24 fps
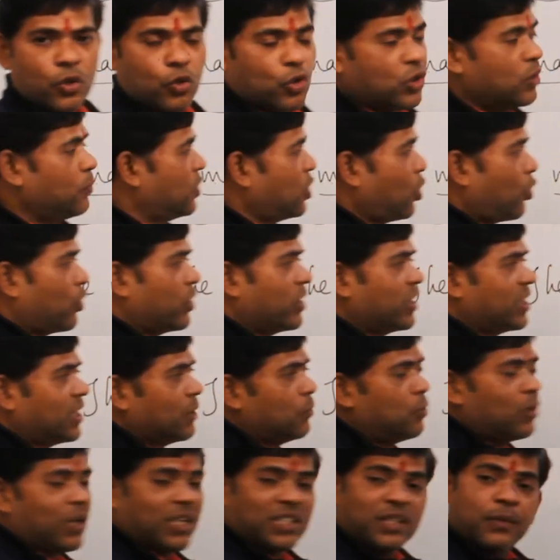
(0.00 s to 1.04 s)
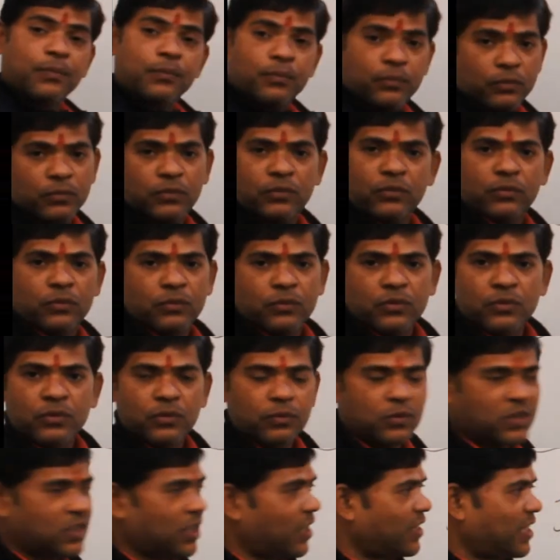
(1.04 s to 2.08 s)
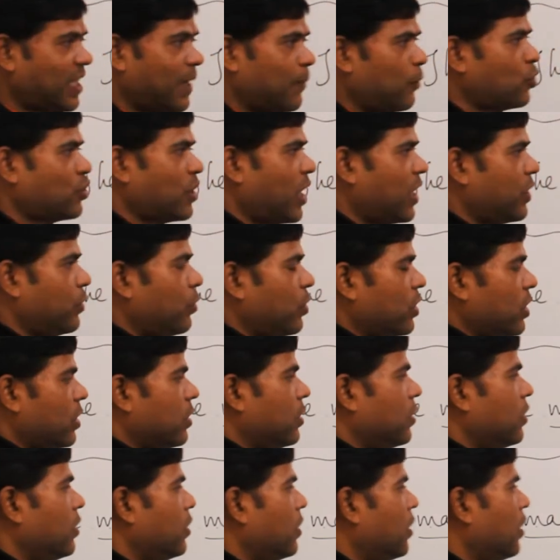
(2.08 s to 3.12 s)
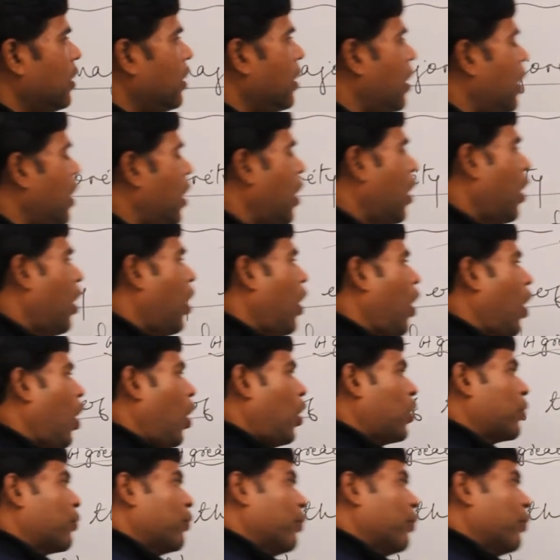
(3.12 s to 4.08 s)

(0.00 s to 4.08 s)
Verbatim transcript: क्योंकि मेजोरिटी तब होगा जब संख्या बहुत सारी होगी और